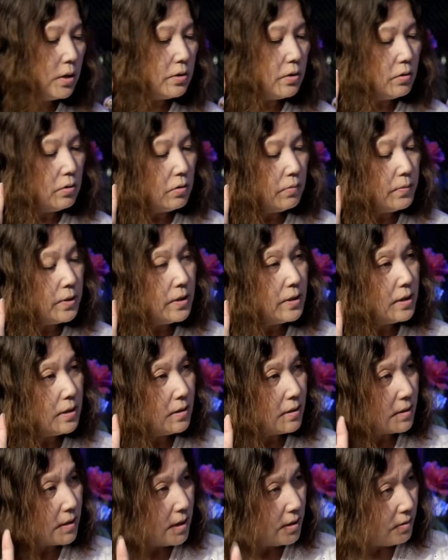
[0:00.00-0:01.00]
その美
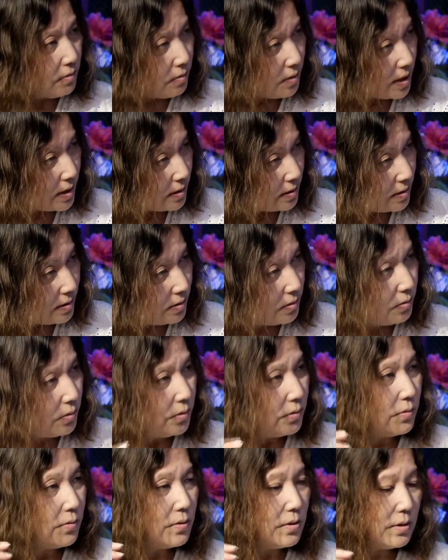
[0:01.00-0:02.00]
術家の活動
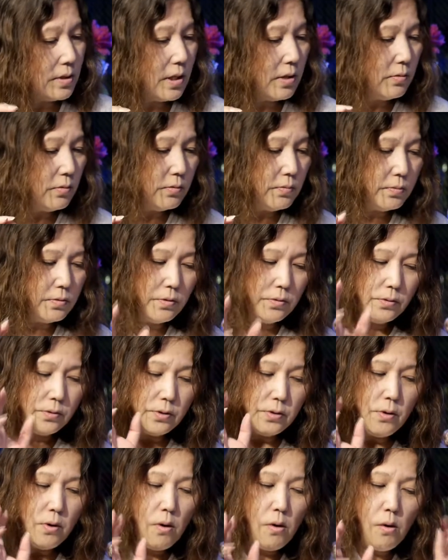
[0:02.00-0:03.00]
としてのその
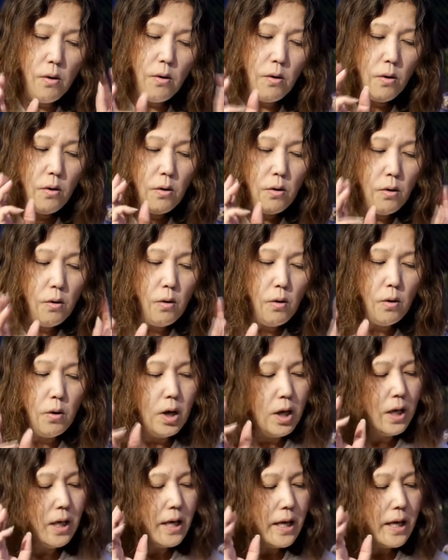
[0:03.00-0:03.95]
両方を、